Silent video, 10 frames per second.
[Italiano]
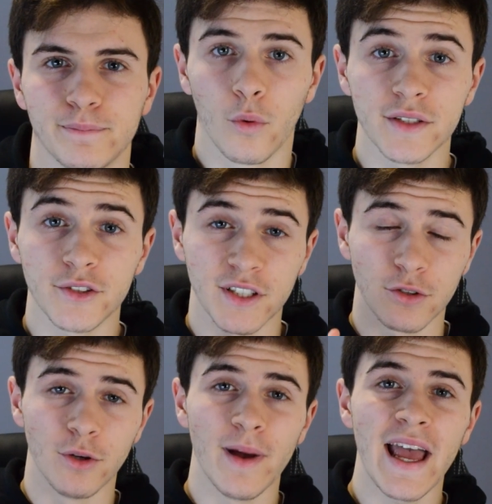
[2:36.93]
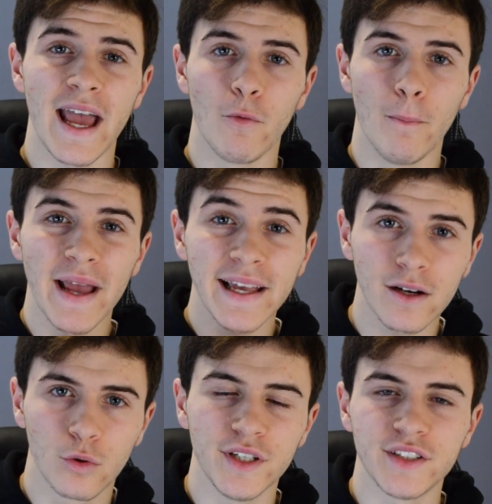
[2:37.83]
Questo secondo me è un mega
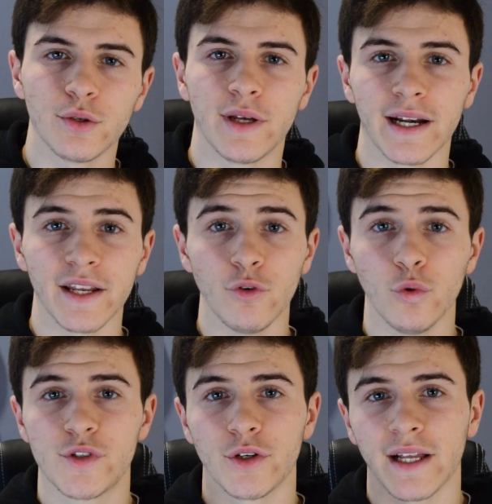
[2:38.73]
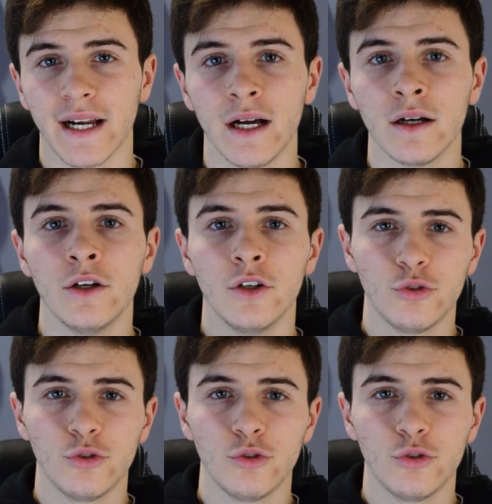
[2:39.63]
acquisto che rivoluzionerà